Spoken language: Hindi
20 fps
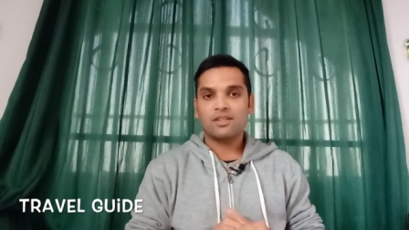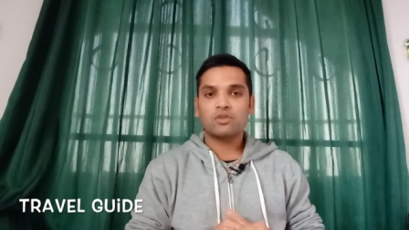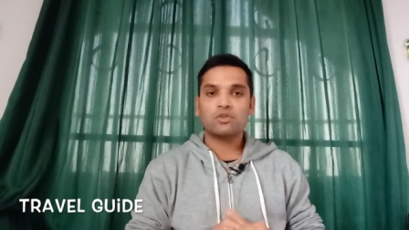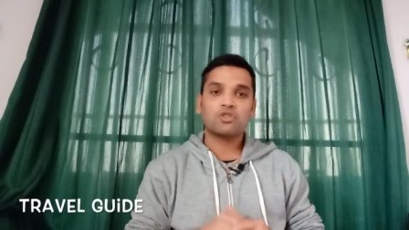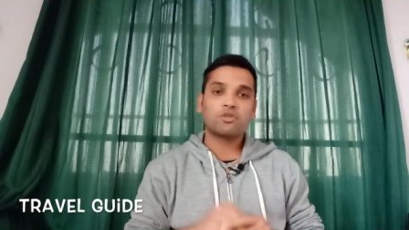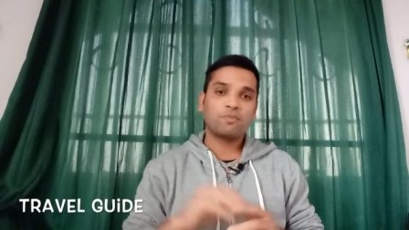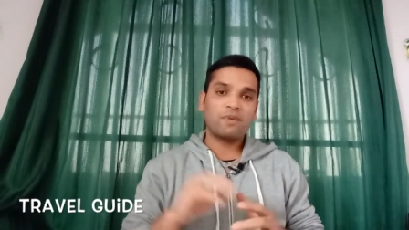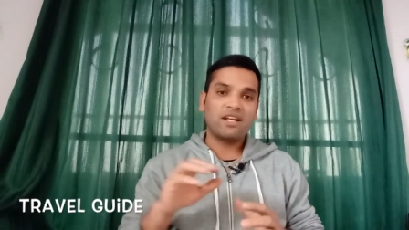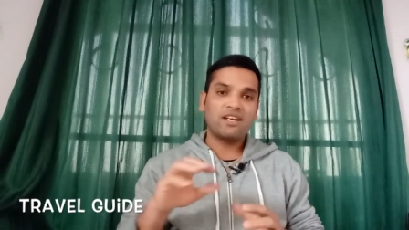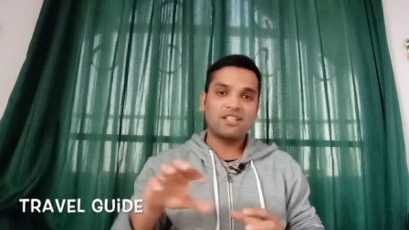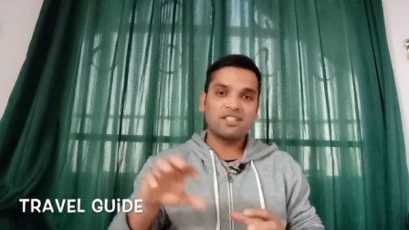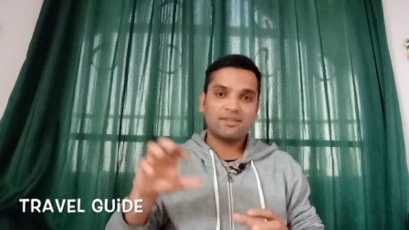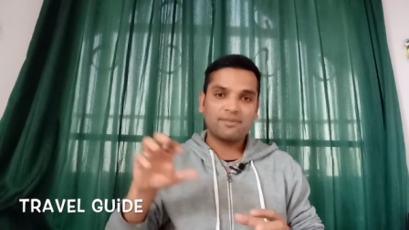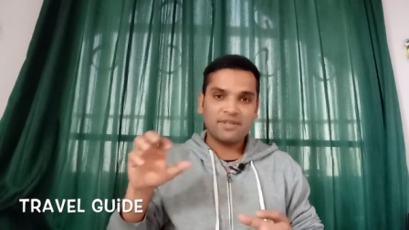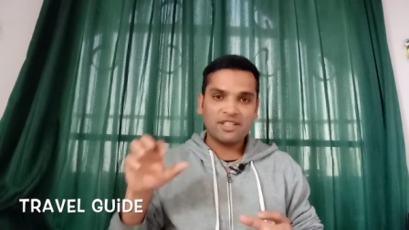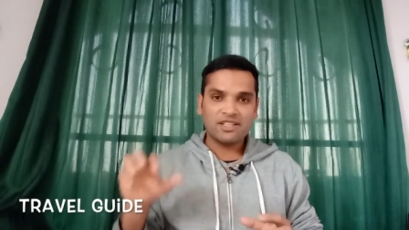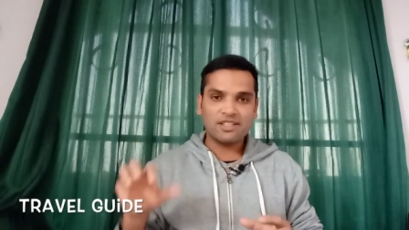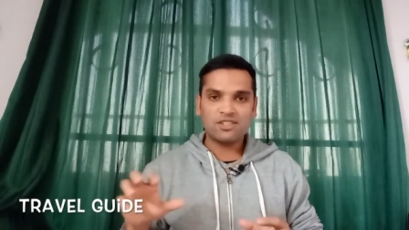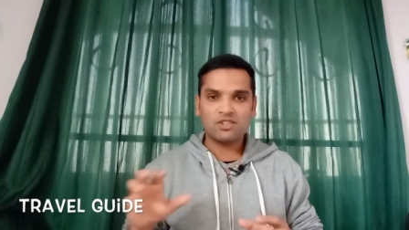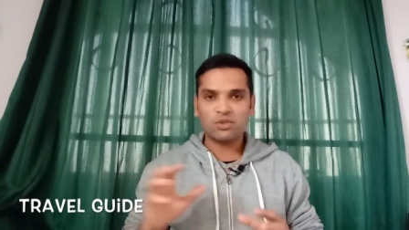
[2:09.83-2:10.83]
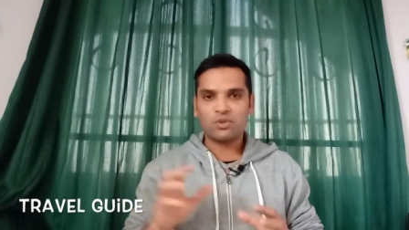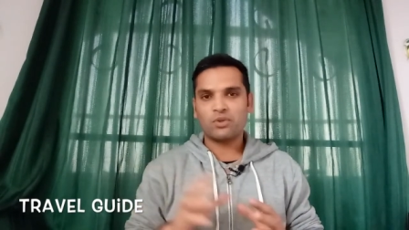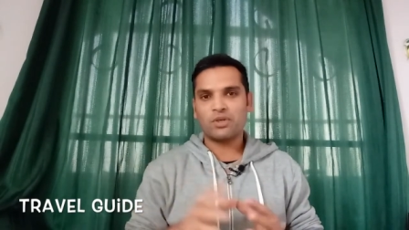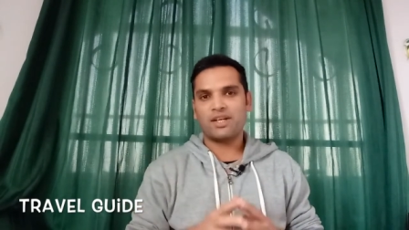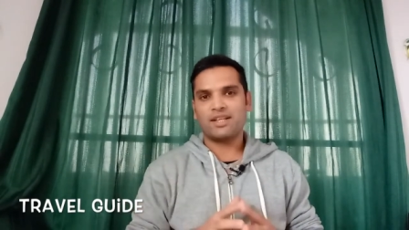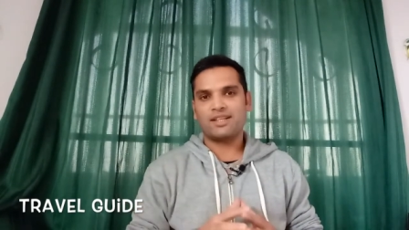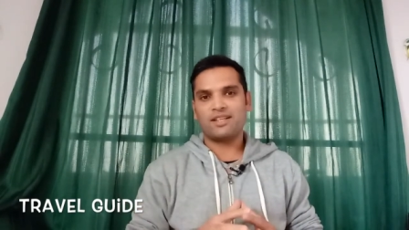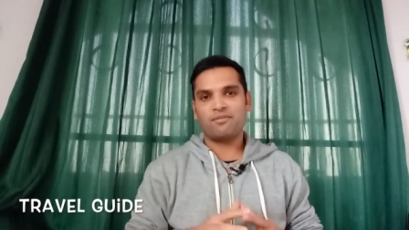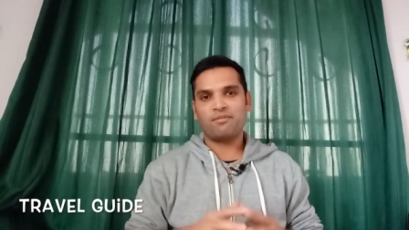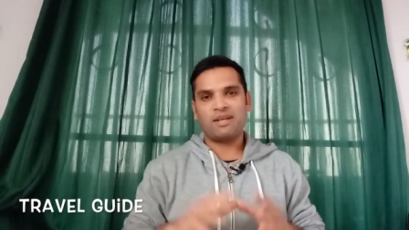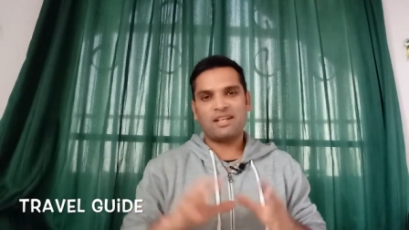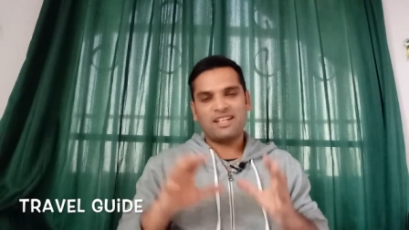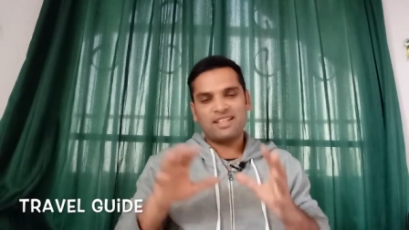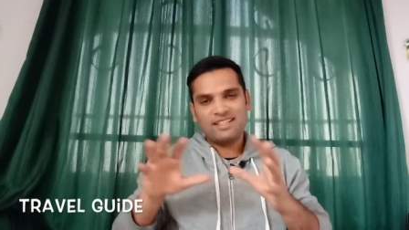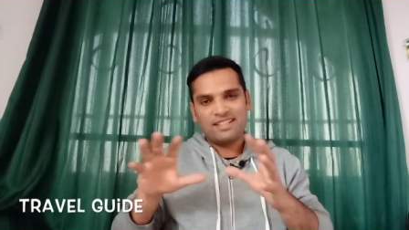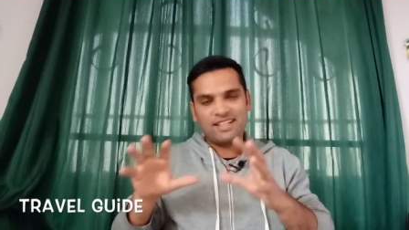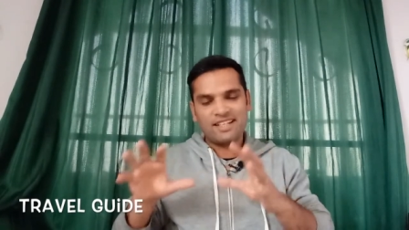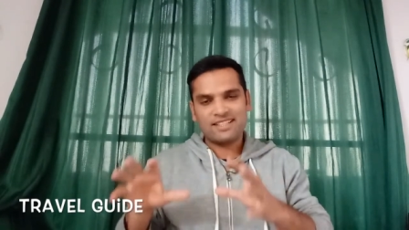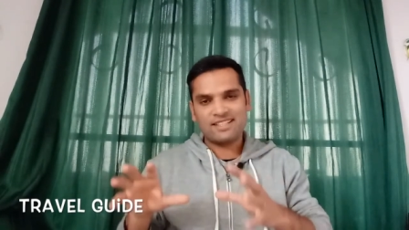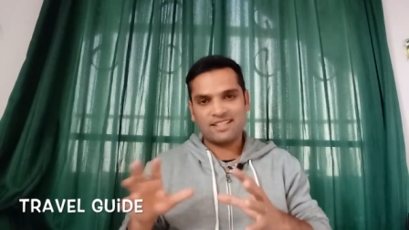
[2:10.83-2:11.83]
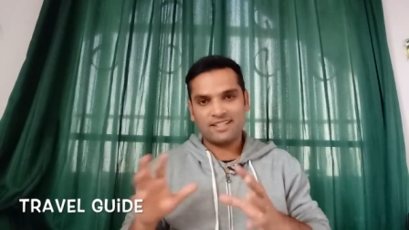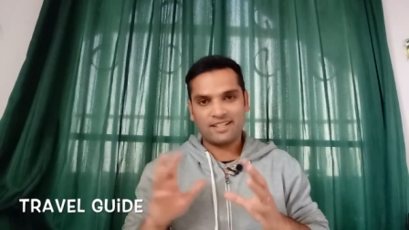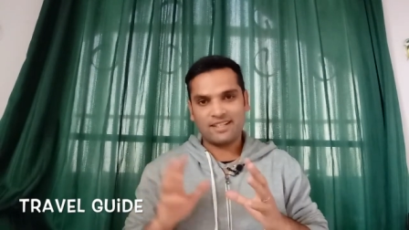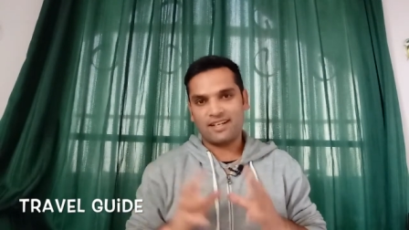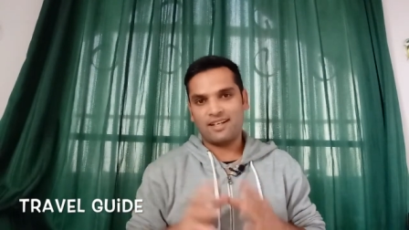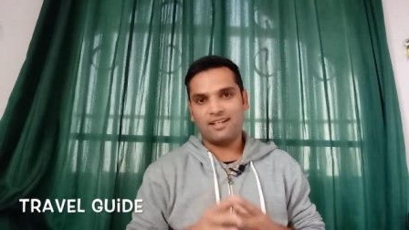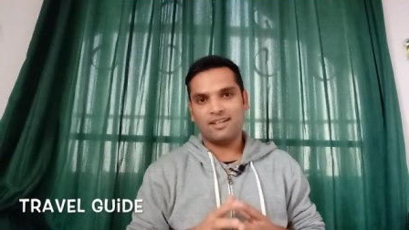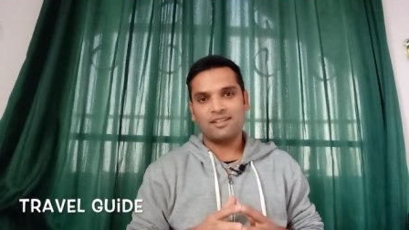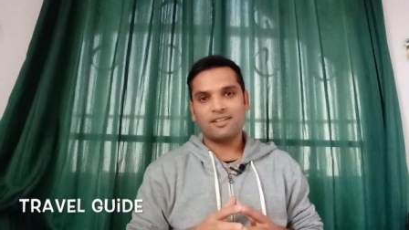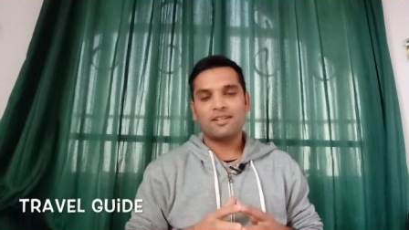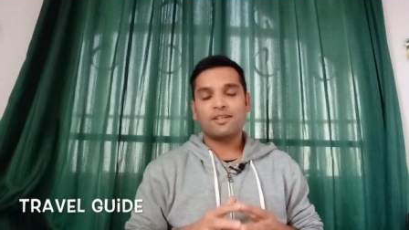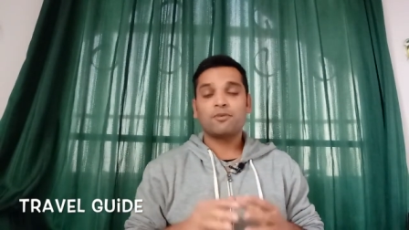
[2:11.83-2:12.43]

तो स्पेनिश में इसको कहते हैं मैंने ये सीखा